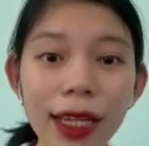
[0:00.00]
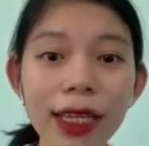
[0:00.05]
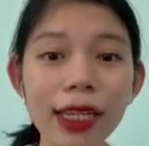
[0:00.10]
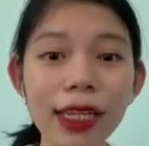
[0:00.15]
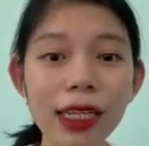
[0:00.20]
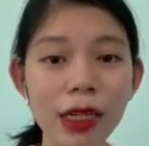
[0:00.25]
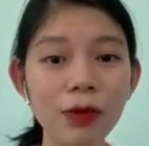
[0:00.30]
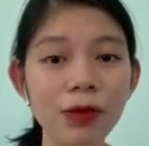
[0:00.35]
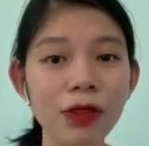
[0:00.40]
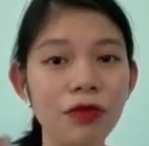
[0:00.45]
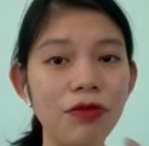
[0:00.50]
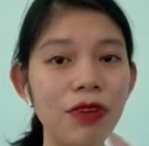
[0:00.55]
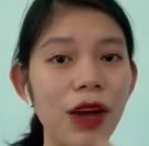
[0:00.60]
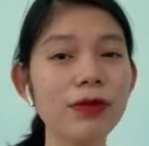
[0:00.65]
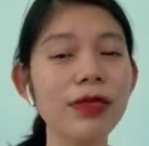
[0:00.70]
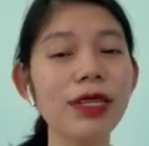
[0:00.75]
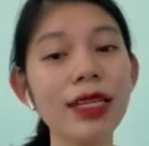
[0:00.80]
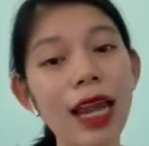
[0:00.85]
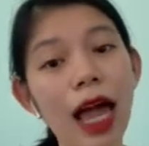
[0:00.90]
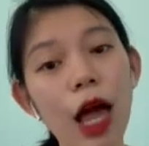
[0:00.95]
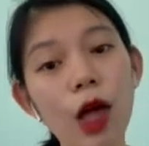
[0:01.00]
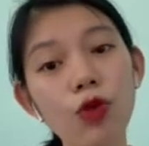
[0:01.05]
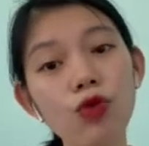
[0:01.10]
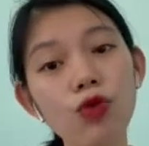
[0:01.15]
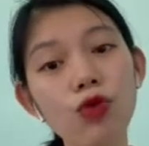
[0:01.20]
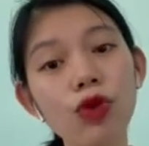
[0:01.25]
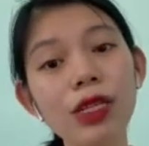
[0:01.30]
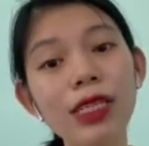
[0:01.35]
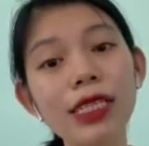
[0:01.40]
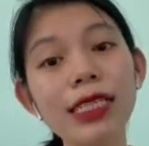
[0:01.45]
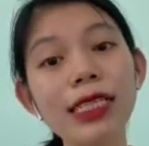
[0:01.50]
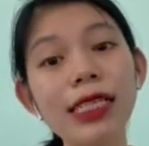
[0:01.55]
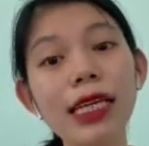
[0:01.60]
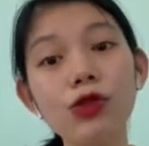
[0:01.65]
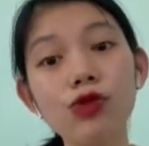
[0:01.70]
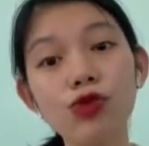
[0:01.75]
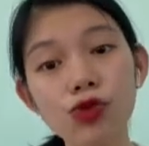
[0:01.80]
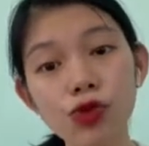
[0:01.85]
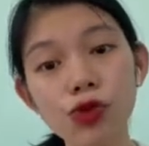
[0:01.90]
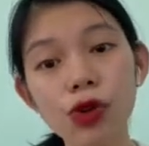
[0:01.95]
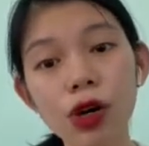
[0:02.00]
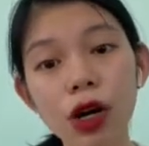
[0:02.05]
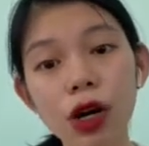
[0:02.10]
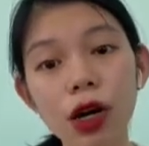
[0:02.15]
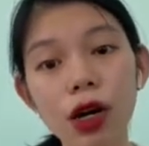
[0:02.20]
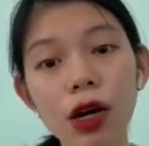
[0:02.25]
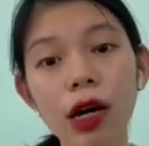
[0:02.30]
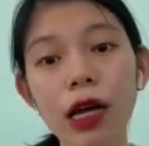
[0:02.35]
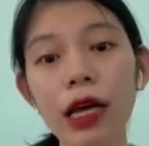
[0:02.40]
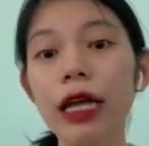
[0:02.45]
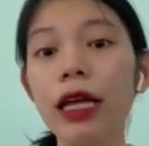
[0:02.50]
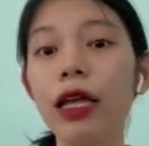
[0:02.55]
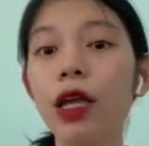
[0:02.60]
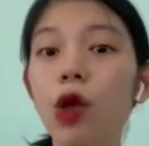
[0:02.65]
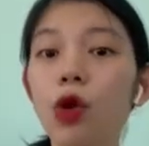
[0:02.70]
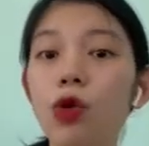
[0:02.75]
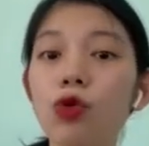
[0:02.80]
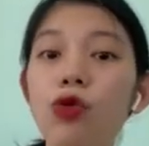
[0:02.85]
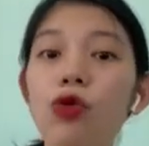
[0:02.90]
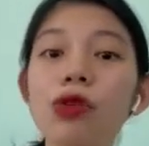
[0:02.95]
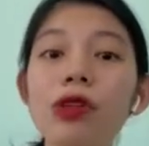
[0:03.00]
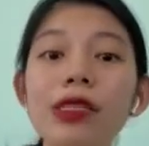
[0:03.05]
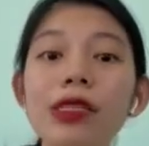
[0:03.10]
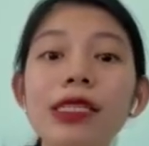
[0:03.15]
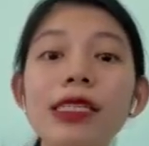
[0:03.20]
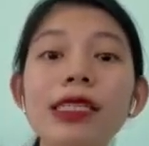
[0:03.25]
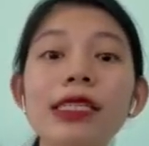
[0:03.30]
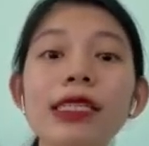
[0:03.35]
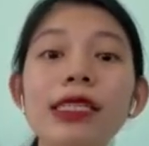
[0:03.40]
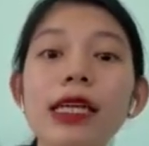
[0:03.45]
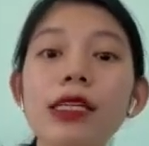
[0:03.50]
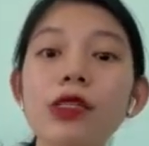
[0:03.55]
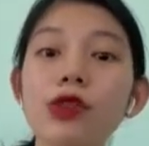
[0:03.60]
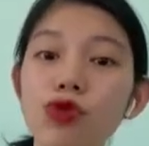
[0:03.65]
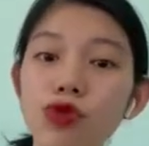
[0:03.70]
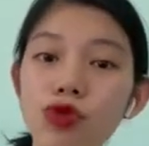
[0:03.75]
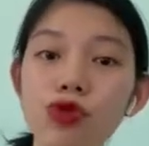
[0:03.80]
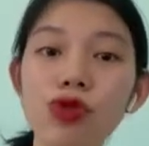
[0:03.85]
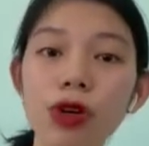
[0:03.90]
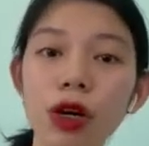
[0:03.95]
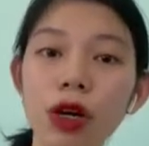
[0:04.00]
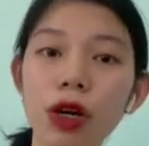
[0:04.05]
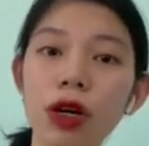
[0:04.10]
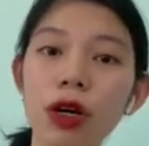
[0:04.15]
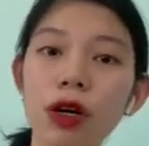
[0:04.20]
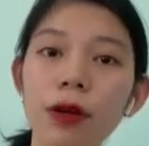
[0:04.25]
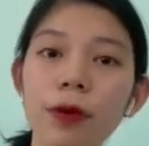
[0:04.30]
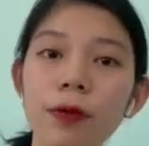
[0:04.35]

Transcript: thì trong tiếng Pháp sẽ là une ceinture, une ceinture.